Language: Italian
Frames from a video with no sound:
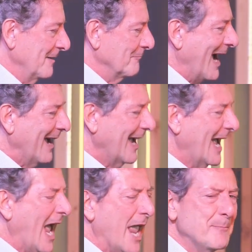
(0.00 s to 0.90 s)

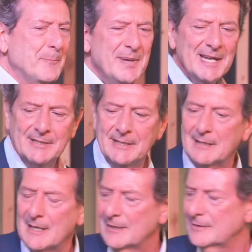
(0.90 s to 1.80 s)
ma ai
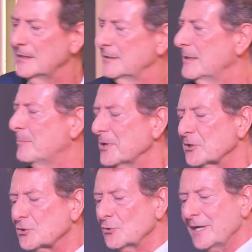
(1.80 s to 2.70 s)
piedi di, di,
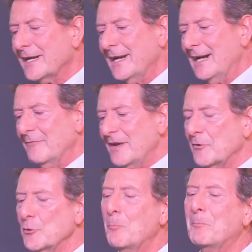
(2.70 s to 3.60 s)
persone che
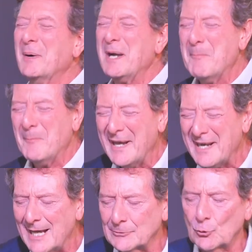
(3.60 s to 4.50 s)
l'avevano
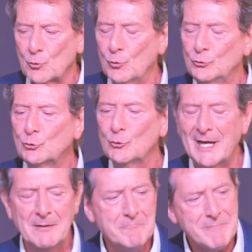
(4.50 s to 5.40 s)
preparato
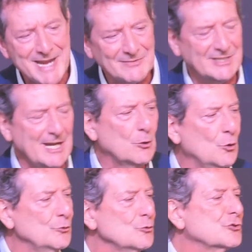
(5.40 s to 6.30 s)
culturalmente a
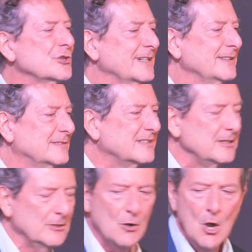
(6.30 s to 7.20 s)
conoscere
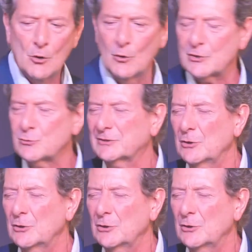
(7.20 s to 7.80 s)
Dio con la sua